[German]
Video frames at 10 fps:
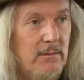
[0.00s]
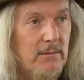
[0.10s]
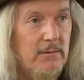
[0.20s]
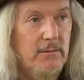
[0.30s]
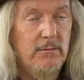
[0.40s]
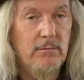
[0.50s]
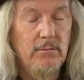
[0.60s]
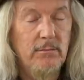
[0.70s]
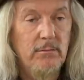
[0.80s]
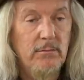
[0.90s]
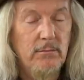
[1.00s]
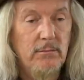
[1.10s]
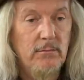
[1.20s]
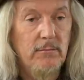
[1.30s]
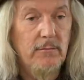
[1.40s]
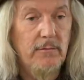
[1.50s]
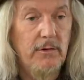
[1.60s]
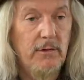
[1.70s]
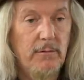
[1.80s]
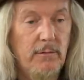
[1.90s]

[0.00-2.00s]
aus vier,